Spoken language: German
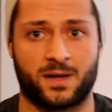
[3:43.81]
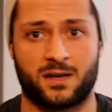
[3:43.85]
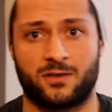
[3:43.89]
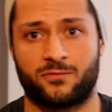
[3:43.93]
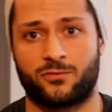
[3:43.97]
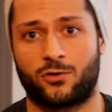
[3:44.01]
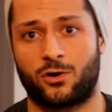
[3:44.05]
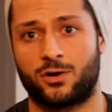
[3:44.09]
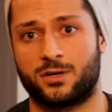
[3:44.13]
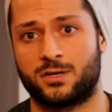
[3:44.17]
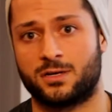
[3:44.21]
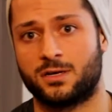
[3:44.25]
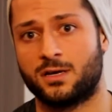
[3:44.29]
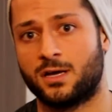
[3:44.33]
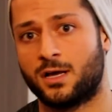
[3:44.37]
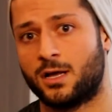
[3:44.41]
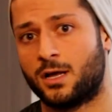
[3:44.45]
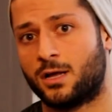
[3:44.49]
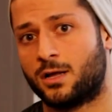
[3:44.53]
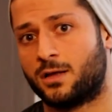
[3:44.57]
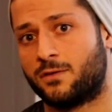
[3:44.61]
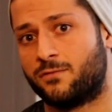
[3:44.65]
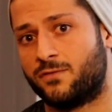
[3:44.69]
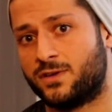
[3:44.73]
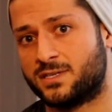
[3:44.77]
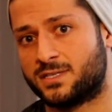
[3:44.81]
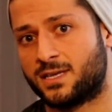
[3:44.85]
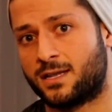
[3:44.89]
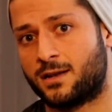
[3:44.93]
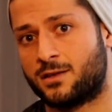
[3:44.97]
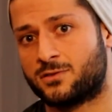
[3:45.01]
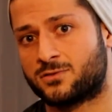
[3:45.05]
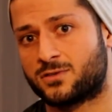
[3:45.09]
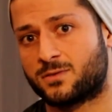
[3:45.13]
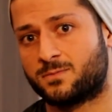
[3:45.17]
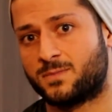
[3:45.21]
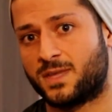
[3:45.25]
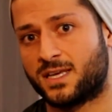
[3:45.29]
meine Freunde. Wir
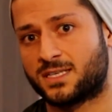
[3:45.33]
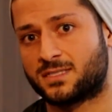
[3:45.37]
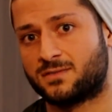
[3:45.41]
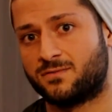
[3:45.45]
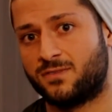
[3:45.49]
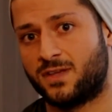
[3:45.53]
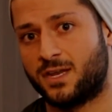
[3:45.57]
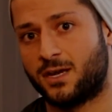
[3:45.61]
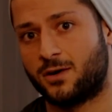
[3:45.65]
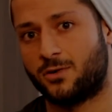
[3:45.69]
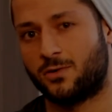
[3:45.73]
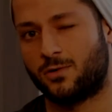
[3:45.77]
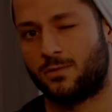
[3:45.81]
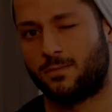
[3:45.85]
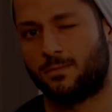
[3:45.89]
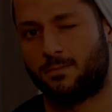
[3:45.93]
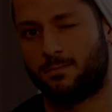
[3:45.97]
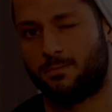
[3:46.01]
sehen uns im nächsten Video.